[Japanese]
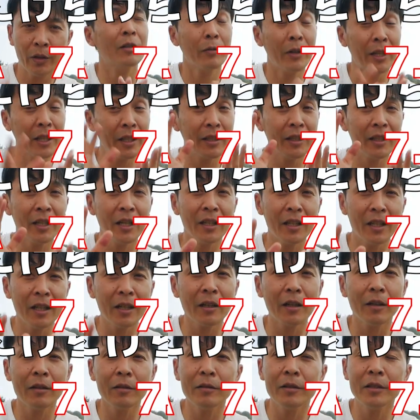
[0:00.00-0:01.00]
ファインダーで
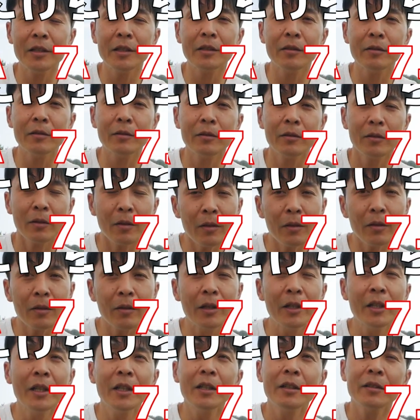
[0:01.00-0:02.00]
ね確認する
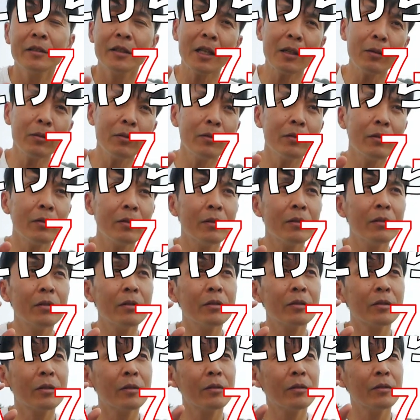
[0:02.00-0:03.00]
とさほ
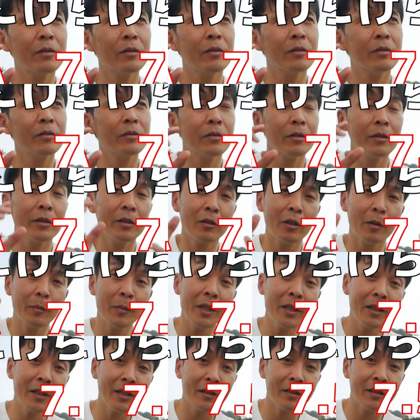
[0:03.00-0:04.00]
どその黒いのは
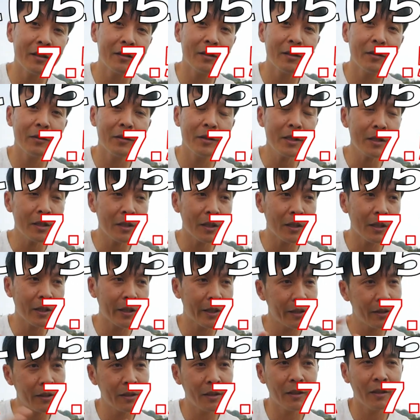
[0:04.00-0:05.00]
見えないんですけどいざ
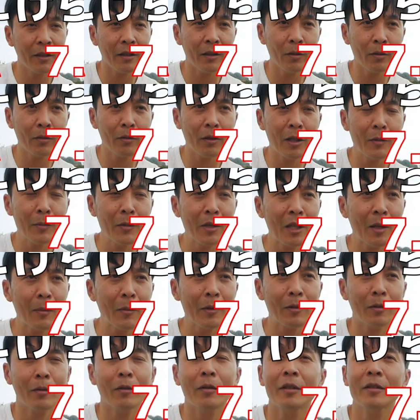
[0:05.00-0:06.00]
帰ってきて動画見て
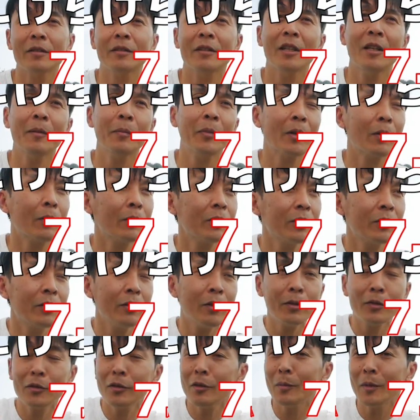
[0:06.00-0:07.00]
みるとですねやっぱりこの
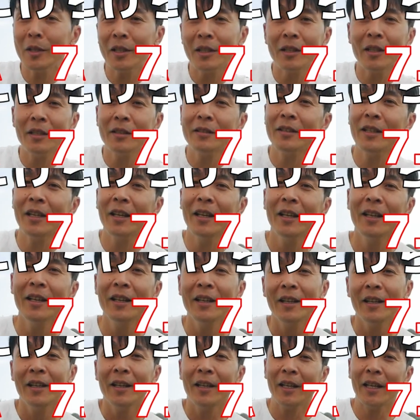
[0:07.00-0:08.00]
四隅にですね
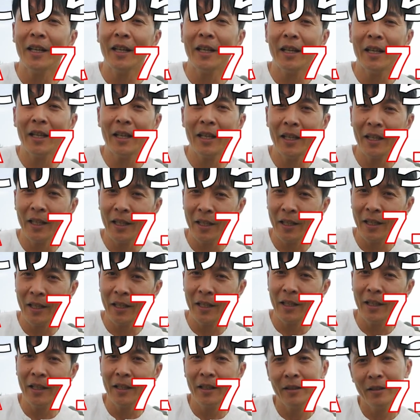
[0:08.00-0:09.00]

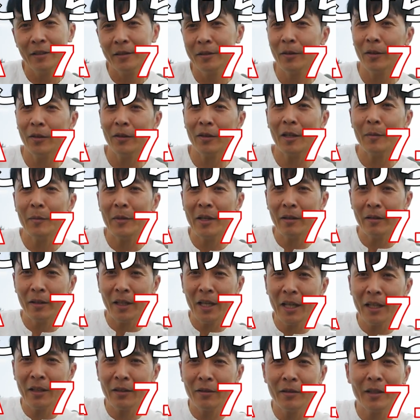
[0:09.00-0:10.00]
えー黒いのが見える
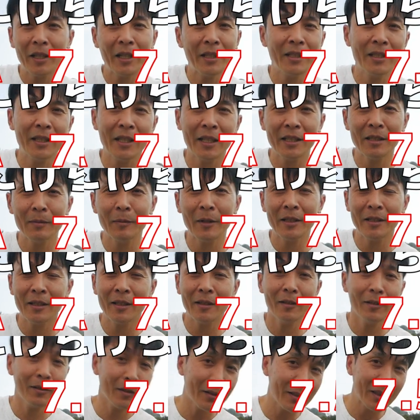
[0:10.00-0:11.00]
なという感じがします
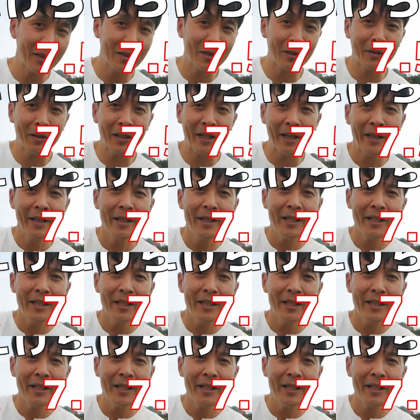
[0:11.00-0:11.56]
けど、どうでしょうか。